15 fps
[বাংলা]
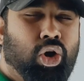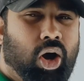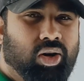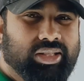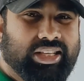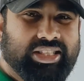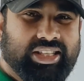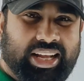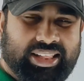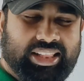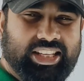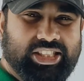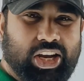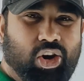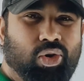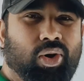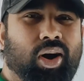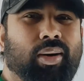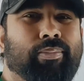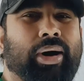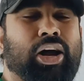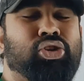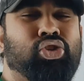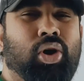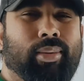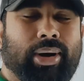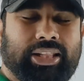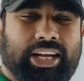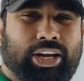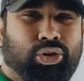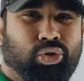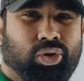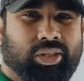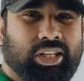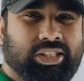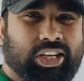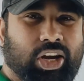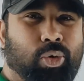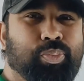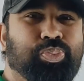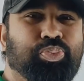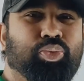সহজে শিখতে চাও বা সমাধান করতে চাও